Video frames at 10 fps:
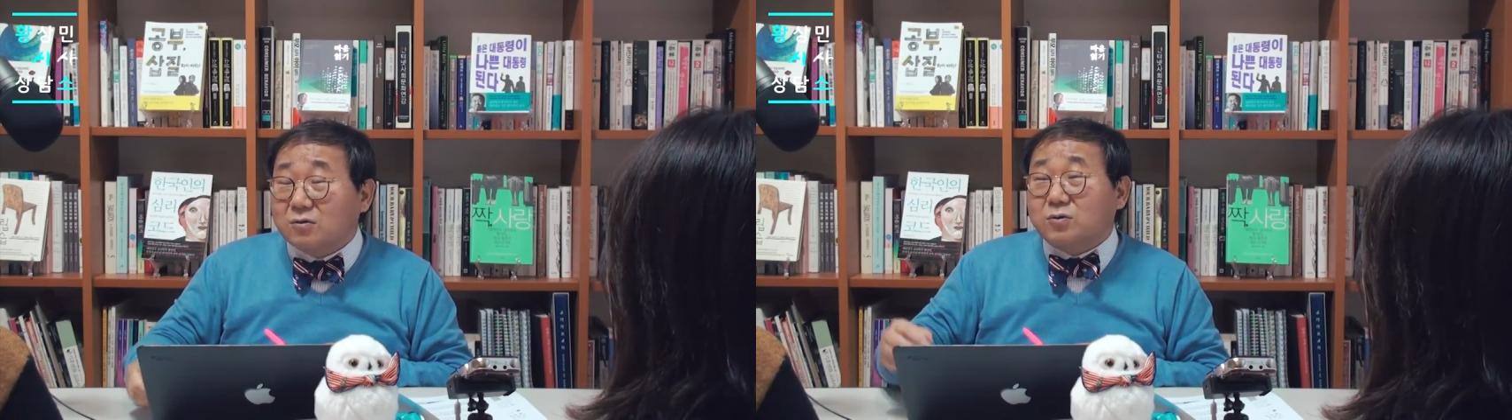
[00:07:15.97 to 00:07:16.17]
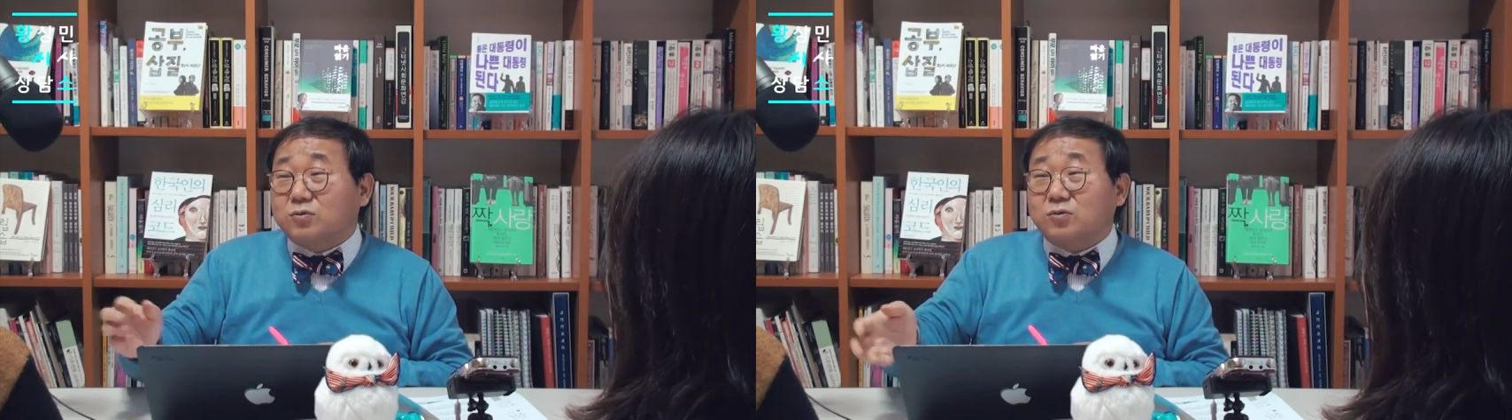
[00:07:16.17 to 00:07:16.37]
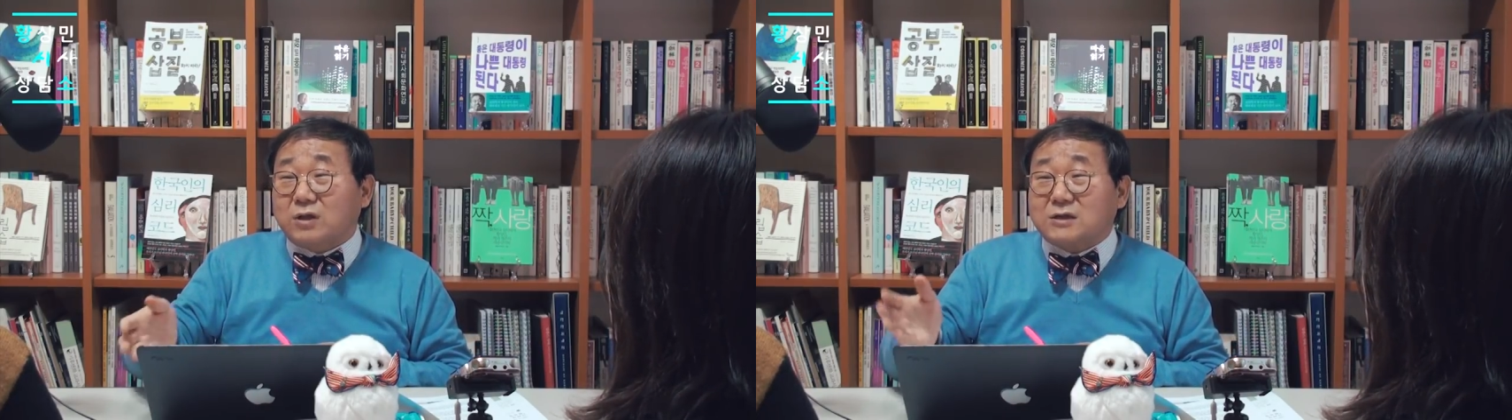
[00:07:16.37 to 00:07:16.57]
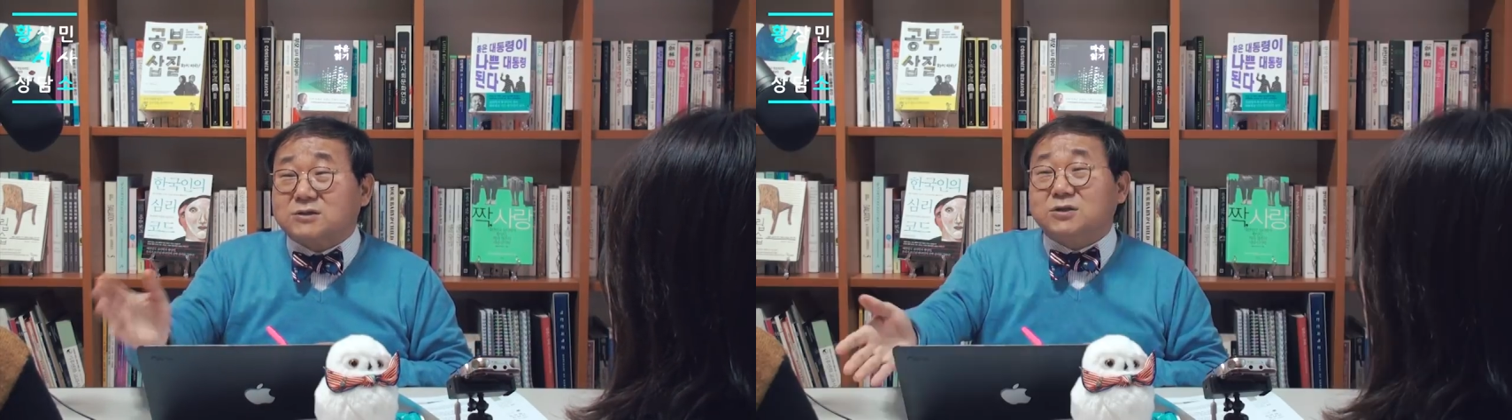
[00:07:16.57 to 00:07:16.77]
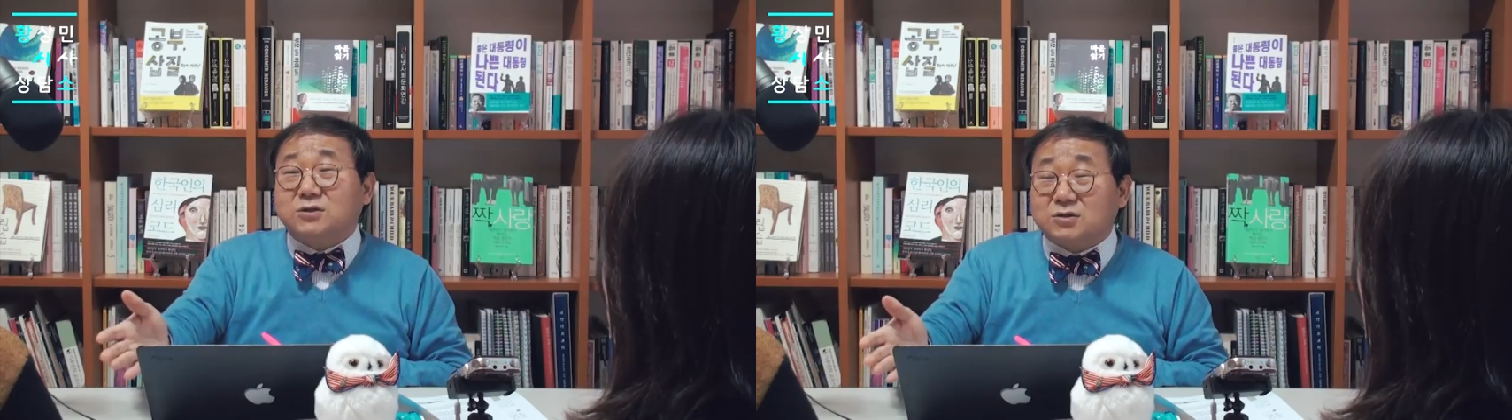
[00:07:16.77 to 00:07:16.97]
그리고 또
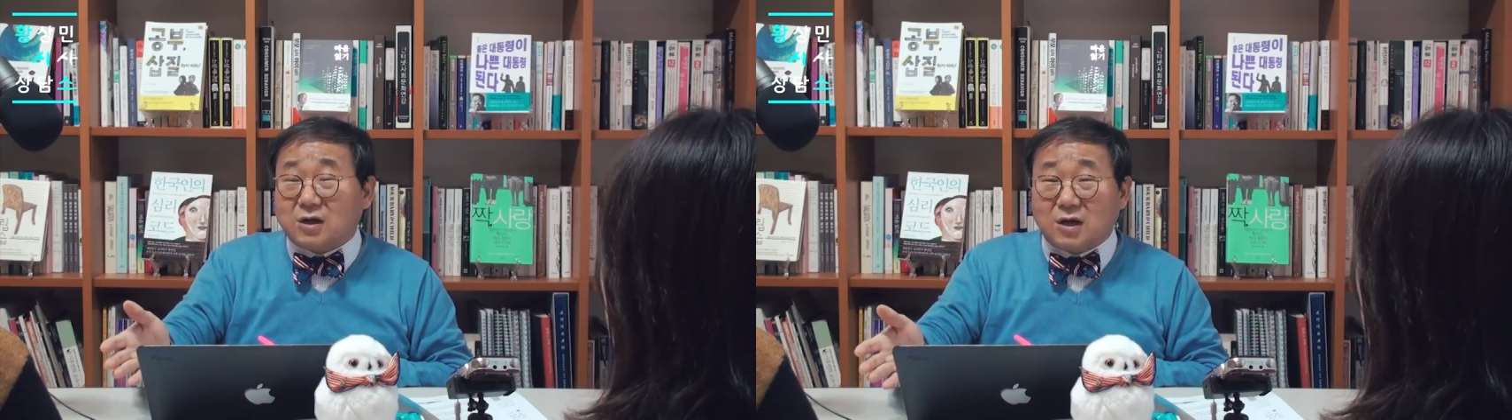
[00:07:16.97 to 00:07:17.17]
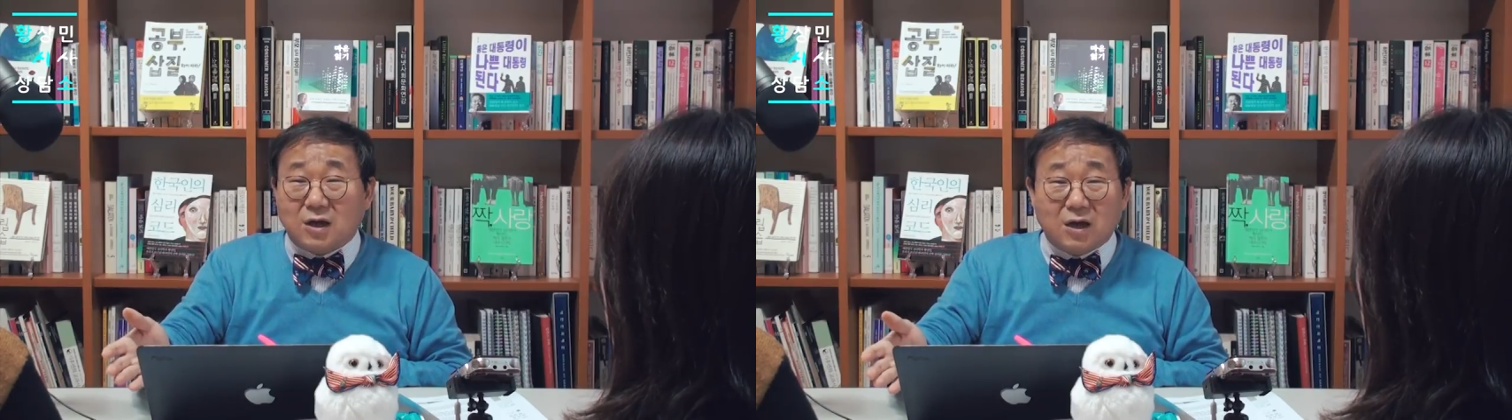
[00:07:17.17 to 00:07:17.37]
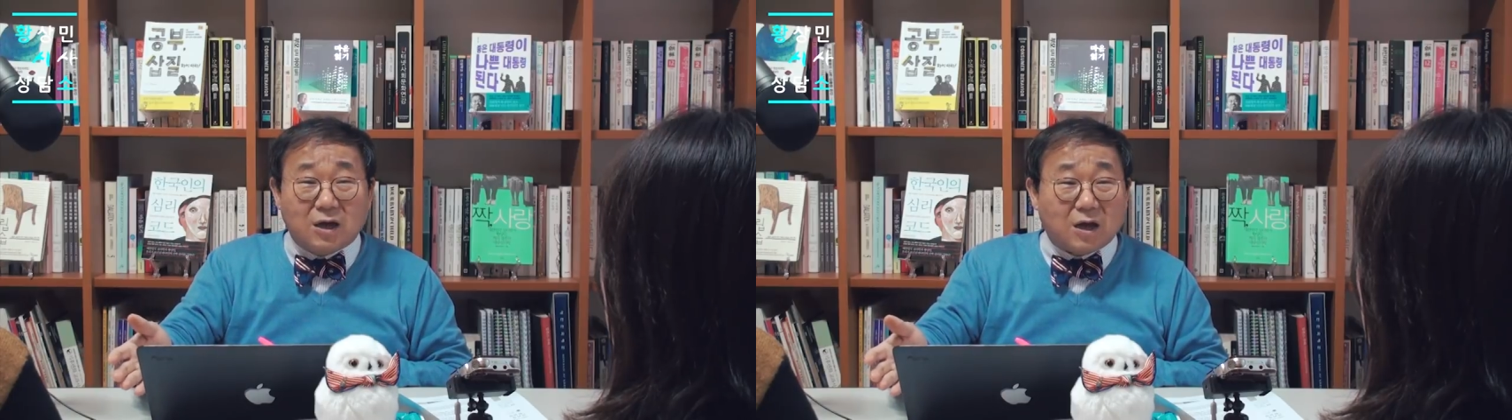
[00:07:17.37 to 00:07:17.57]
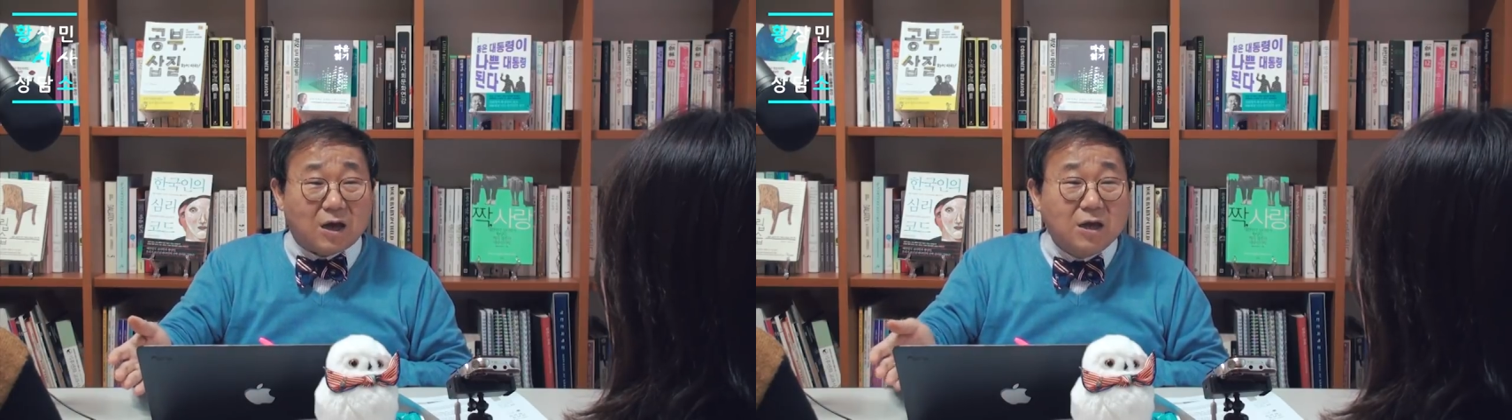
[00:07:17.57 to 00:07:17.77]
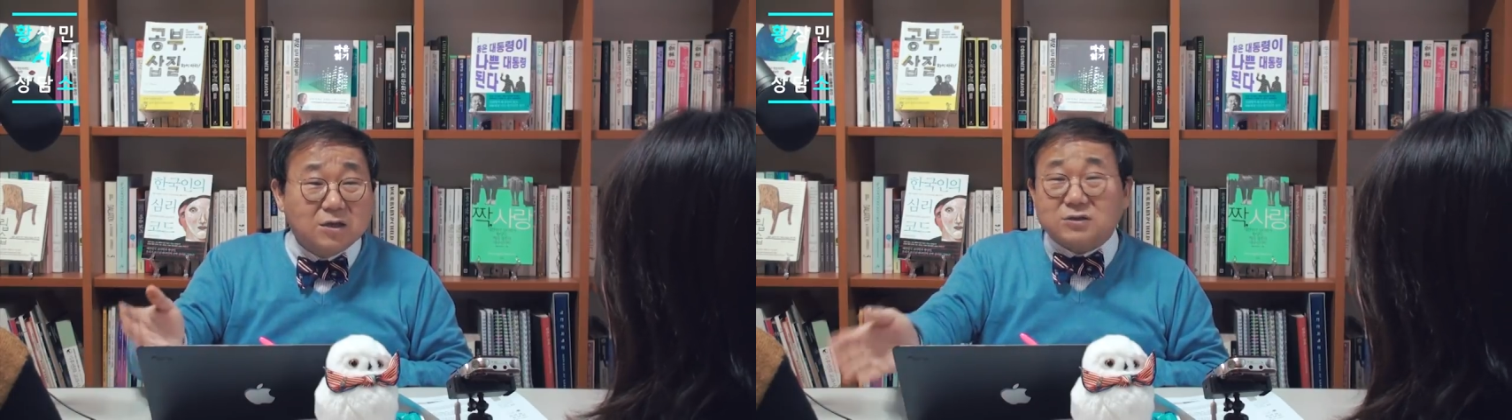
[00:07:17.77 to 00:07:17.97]
당신들의